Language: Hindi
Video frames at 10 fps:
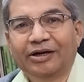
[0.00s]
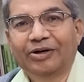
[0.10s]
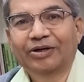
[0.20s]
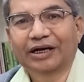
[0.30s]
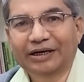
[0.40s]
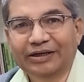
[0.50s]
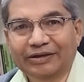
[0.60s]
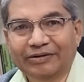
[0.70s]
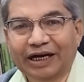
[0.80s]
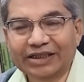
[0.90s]
और
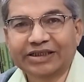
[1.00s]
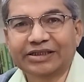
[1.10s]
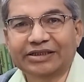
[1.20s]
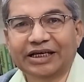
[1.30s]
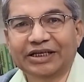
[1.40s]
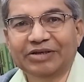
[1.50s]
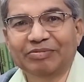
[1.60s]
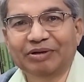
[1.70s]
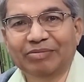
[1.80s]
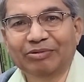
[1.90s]
आज की तारीख
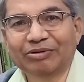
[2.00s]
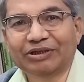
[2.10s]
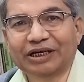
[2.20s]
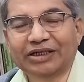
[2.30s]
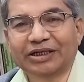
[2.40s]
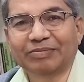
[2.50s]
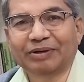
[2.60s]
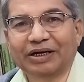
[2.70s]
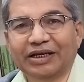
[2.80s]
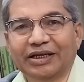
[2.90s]
में हम लोग क्या कर
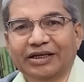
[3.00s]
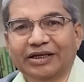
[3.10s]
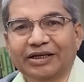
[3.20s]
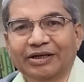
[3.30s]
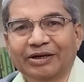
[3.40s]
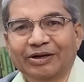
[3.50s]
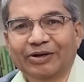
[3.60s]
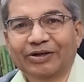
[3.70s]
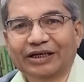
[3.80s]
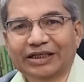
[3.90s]
पा रहे हैं
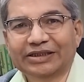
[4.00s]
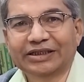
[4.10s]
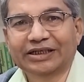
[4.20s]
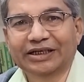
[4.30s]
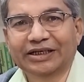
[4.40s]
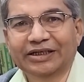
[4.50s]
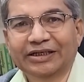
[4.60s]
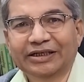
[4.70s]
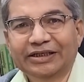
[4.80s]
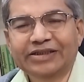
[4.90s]
और कैसे हैं
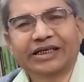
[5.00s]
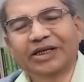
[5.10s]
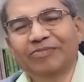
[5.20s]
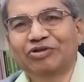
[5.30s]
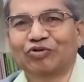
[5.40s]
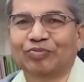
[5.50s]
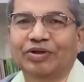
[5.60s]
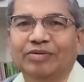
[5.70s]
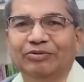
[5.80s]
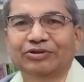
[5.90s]
ये सारे विषयों पर
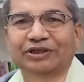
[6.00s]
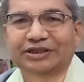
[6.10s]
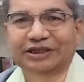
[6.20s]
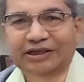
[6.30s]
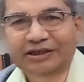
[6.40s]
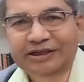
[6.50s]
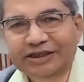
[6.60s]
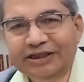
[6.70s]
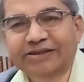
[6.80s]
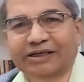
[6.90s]
हम लोग चर्चा
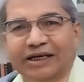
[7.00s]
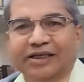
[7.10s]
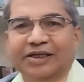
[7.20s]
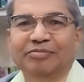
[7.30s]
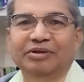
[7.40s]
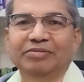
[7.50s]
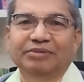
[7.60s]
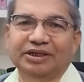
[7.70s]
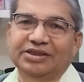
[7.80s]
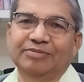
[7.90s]
इस कार्यक्रम में
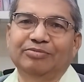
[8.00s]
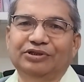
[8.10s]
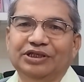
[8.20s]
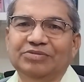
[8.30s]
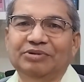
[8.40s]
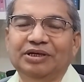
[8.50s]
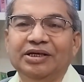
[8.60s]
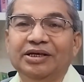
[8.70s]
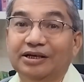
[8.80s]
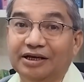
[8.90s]
ब्रश द बुसेस में
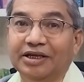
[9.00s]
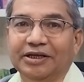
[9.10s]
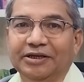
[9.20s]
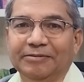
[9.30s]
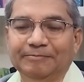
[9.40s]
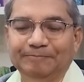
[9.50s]
करेंगे